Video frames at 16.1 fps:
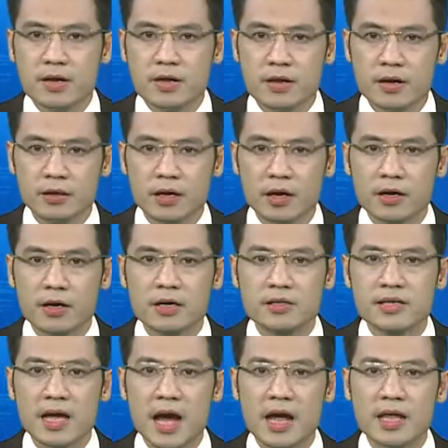nhưng nhờ
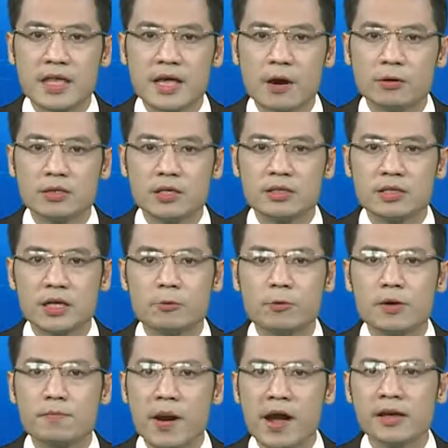đưa ra nhiều chương trình
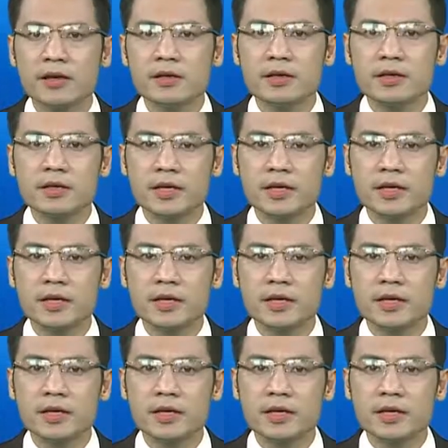khuyến mãi,